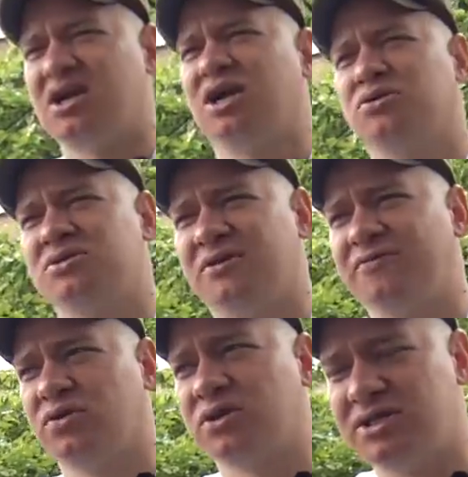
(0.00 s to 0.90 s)
радуйся,
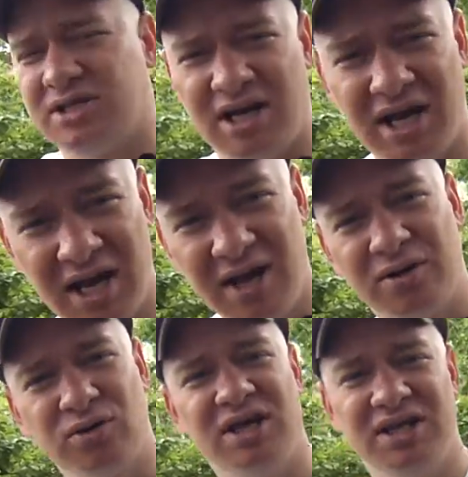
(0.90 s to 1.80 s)
фоткайся.
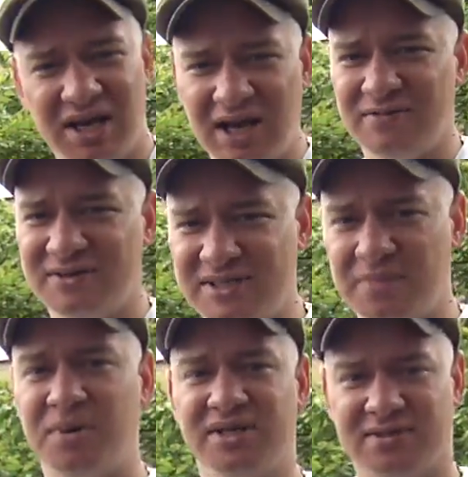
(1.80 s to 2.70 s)
Куда ни глянь,
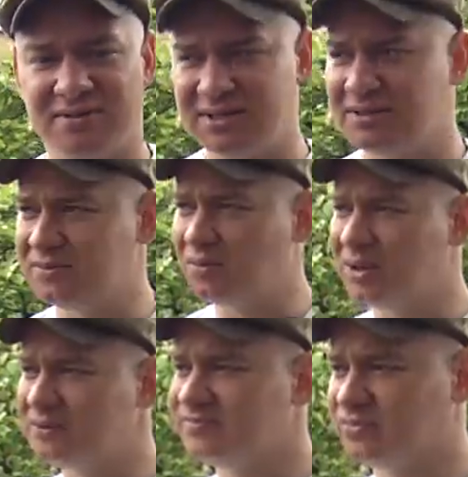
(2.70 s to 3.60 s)
везде Пиза.
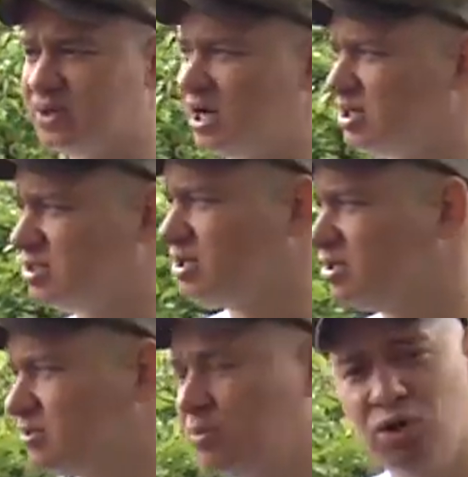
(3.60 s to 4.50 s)
Вот. Дальше
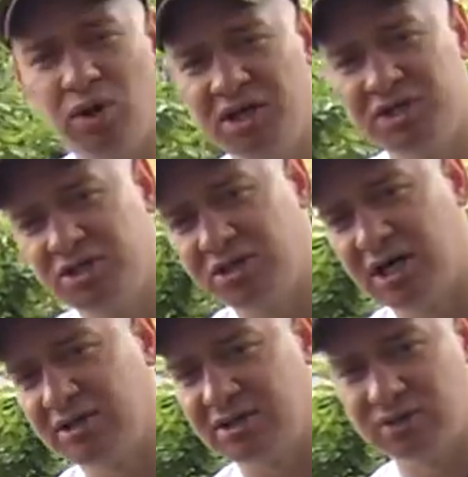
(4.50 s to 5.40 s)
многие
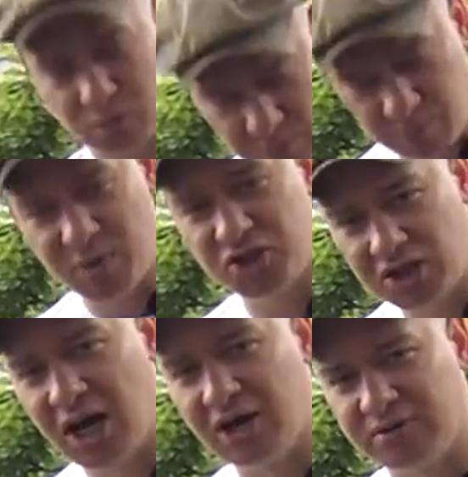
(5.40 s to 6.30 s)
считают, ну,
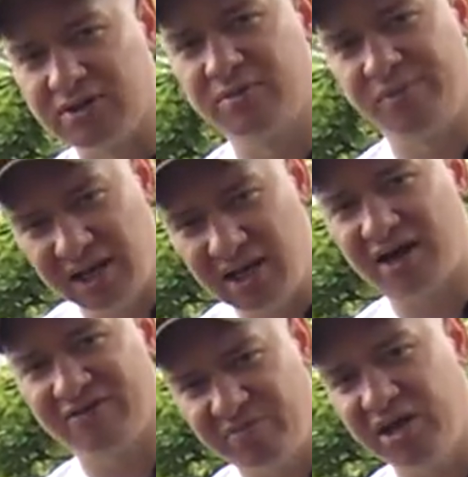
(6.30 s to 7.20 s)
мечтают
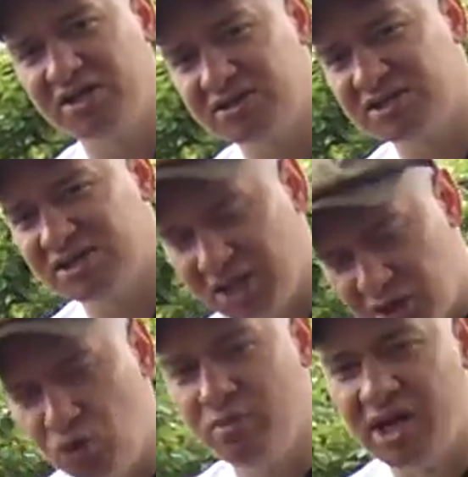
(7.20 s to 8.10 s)
приехать в Париж
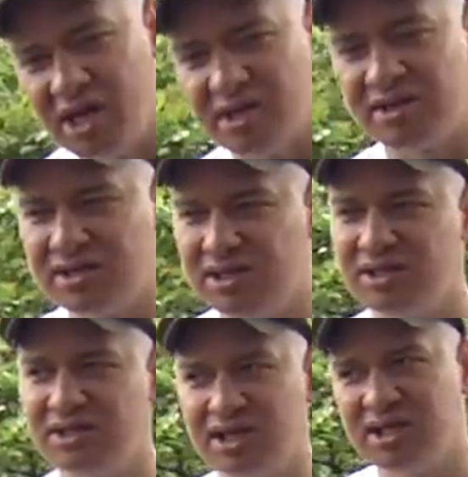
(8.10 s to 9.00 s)
и умереть.
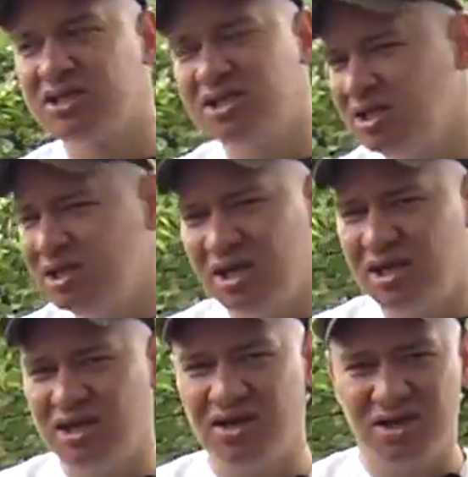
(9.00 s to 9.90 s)
Это э,
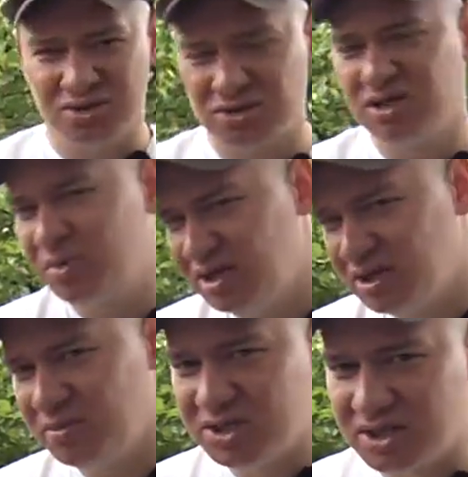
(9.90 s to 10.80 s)
что за
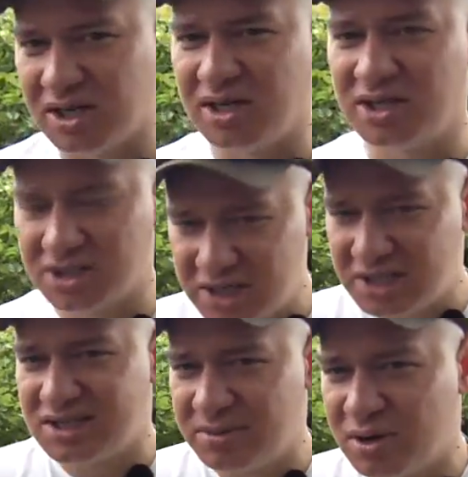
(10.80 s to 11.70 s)
предел мечтаний? Это же
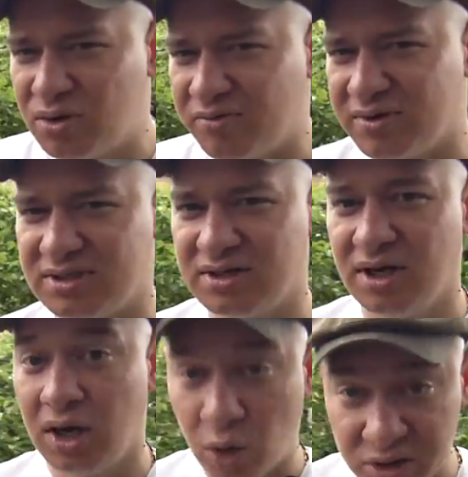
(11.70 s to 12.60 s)
для слабаков.
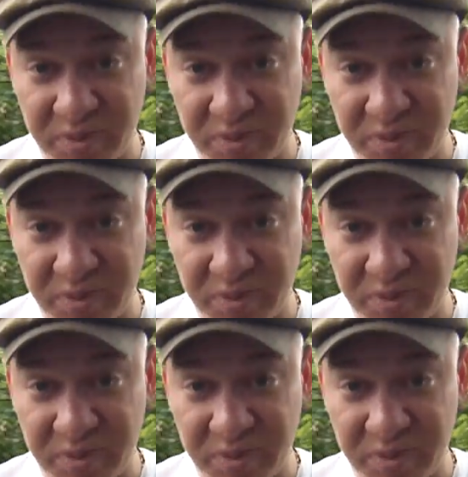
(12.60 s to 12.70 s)
Вот